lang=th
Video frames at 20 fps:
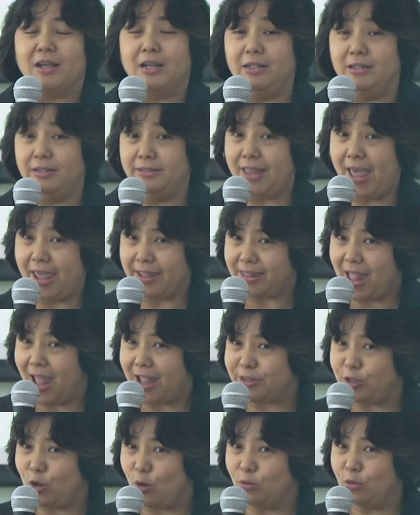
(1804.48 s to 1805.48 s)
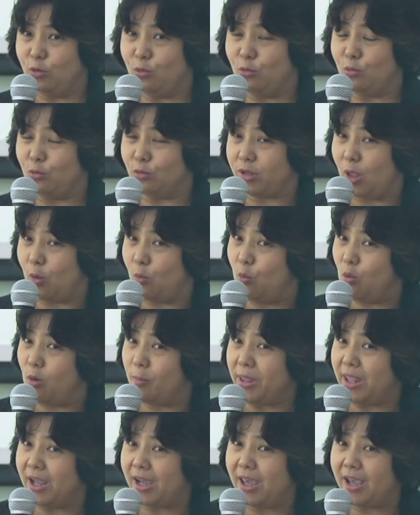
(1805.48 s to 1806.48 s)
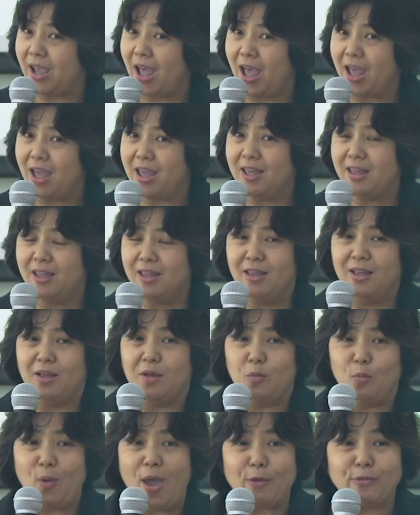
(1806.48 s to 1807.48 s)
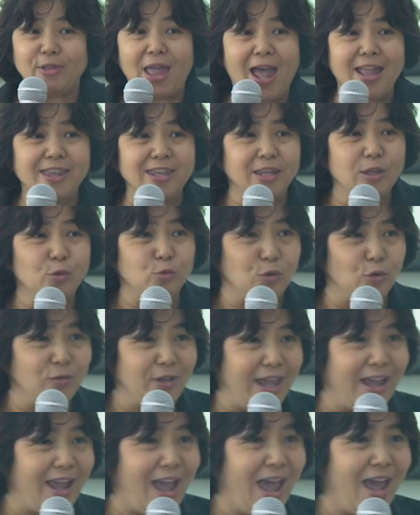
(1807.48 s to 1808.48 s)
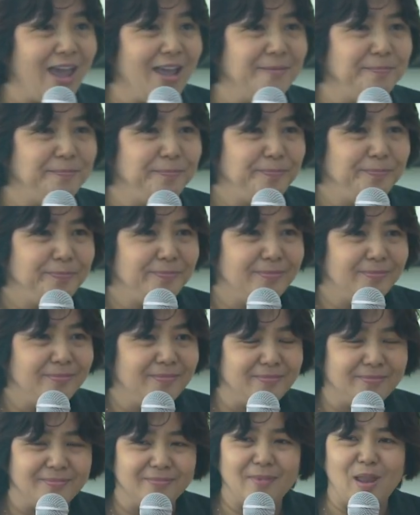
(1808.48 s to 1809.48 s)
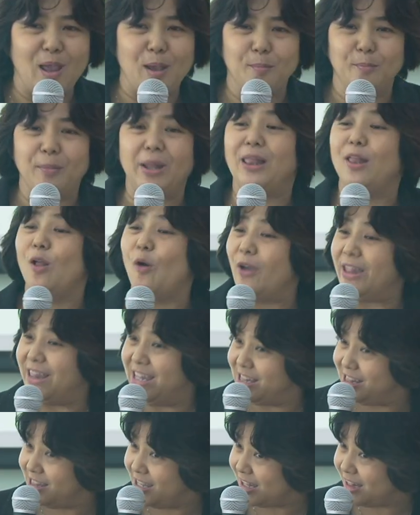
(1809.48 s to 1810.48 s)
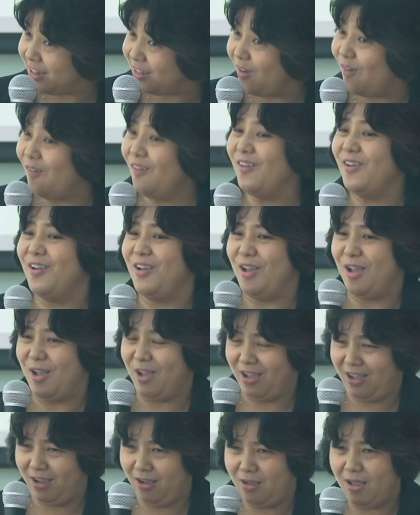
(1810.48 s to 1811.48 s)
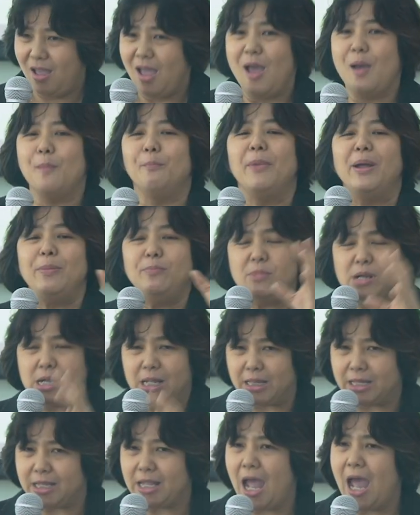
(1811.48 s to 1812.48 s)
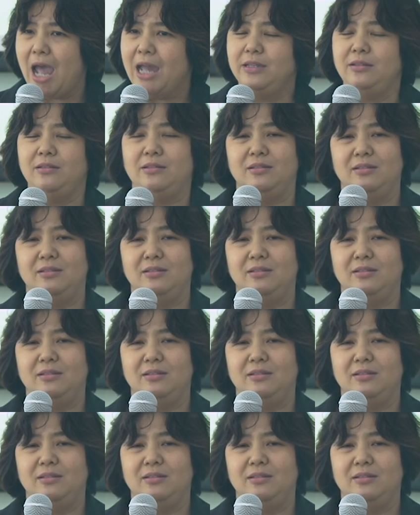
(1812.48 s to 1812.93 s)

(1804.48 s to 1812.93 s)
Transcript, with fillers: คือสายตาจ้องอยู่แต่หัวเป็นยังไงคะแววตาจะอยู่ตรงไหนคะมันลอยนิดๆเนาะมันเหมือนกัน